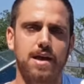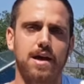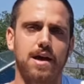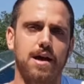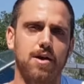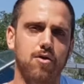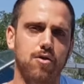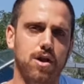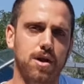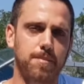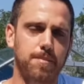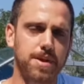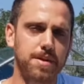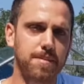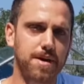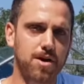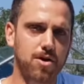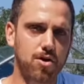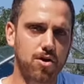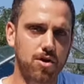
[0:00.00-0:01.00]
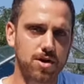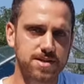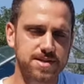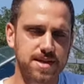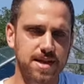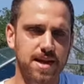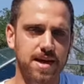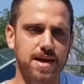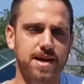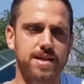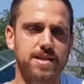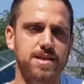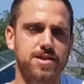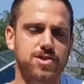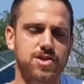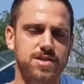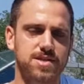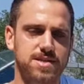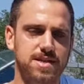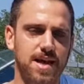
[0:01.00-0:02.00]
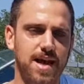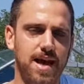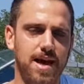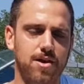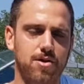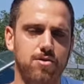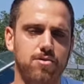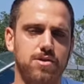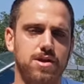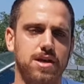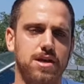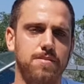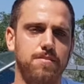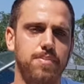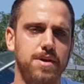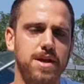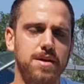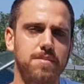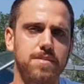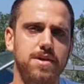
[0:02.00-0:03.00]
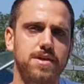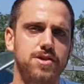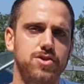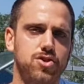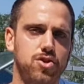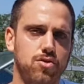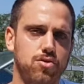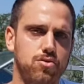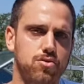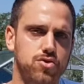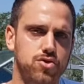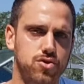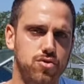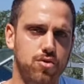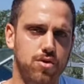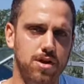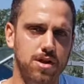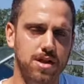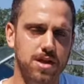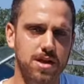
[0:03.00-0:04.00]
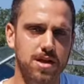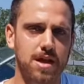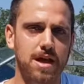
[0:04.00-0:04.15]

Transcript: Allora, prima cosa è necessario nei primi 18 giorni